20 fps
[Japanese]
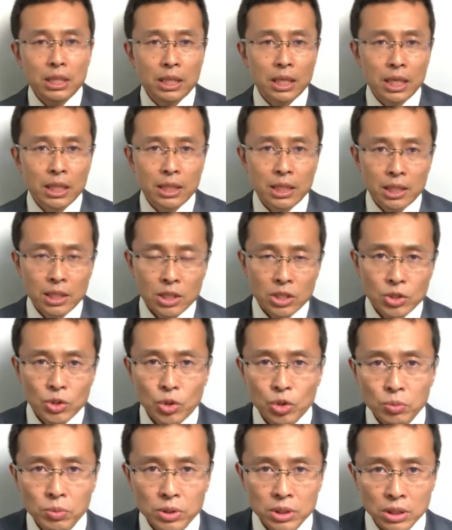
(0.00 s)
体的に知ろう
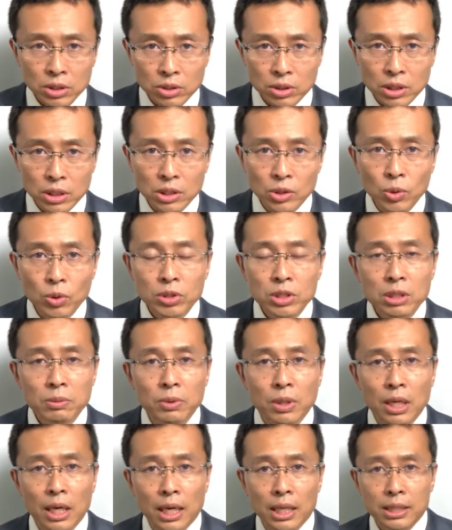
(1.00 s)
と思った時にどうしても
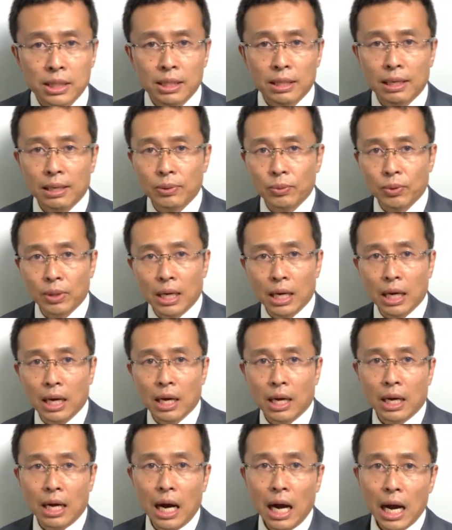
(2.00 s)
欠かせないのが
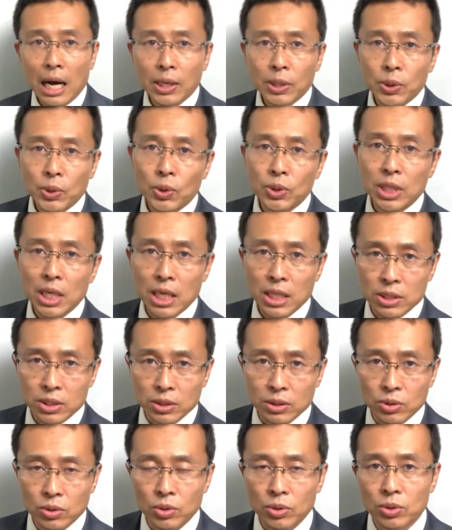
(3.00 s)

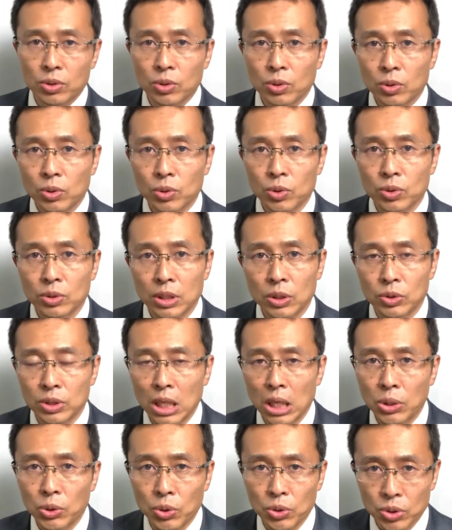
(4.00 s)
カール・ロジャースという人の存在を
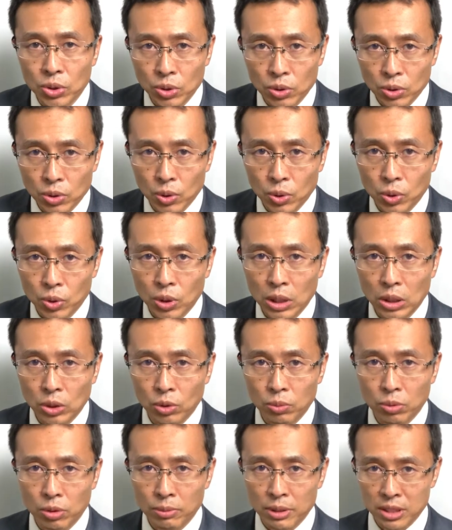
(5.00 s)
ちゃんと知るということだと
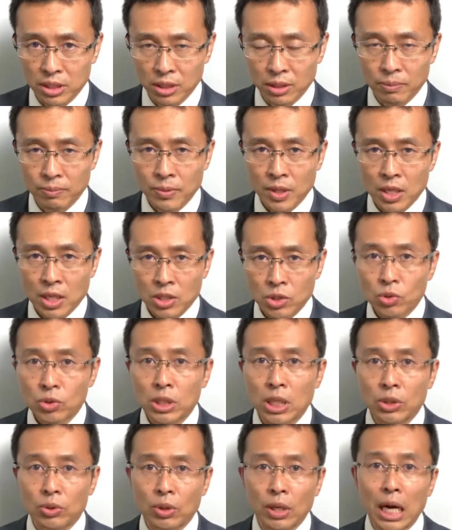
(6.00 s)
思いますそう
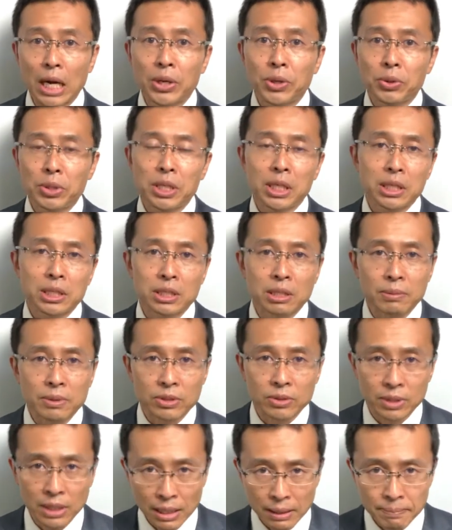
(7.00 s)
じゃないと我流になっちゃいます
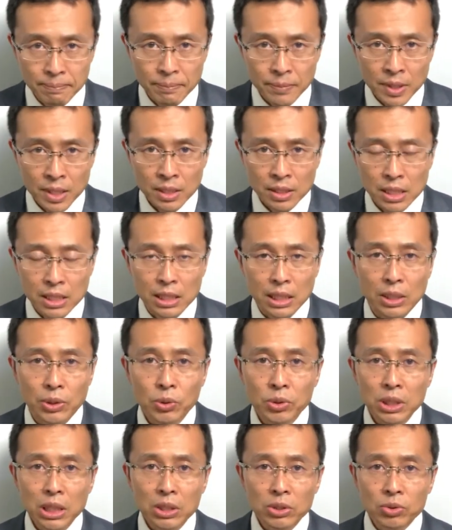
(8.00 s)
よねですから
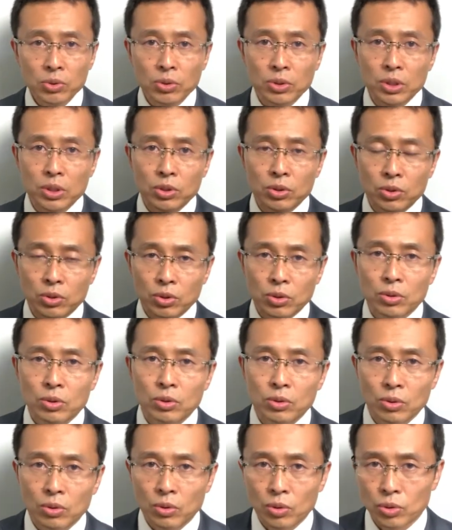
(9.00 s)
ロジャースを知るとい
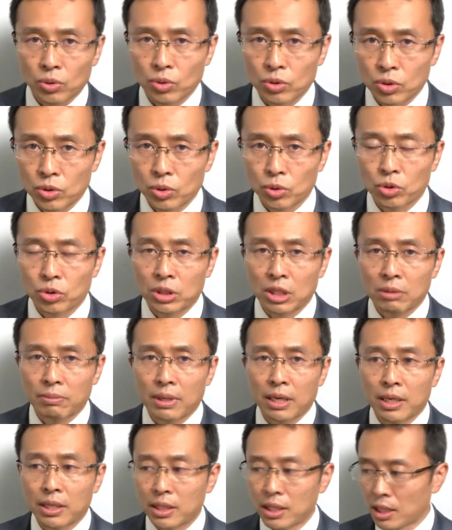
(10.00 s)
うことをしようとした
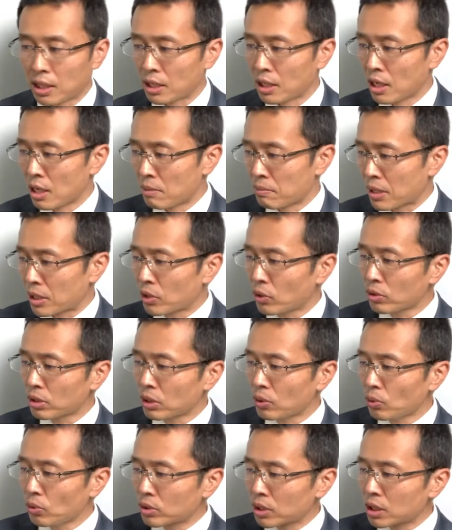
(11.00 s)
場合に、まあ、いろんな
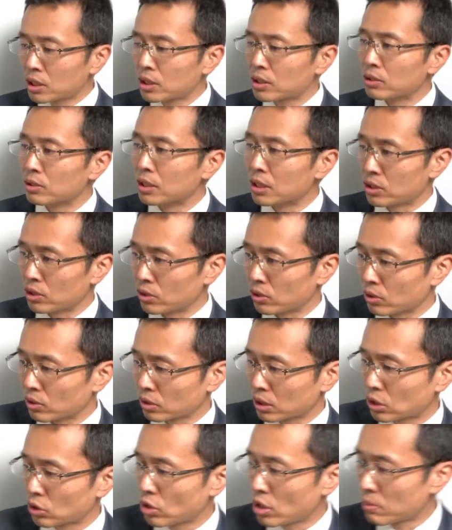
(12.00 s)
本出てるんですよ
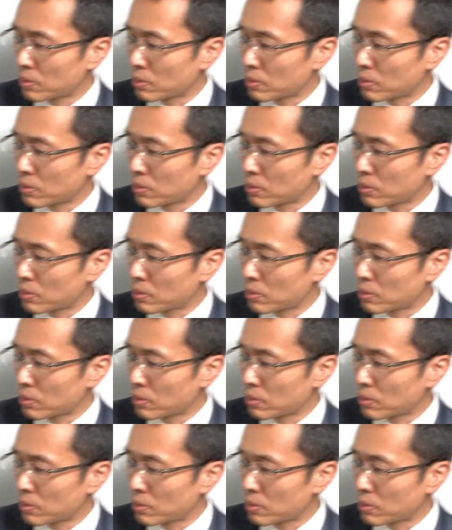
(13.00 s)
例え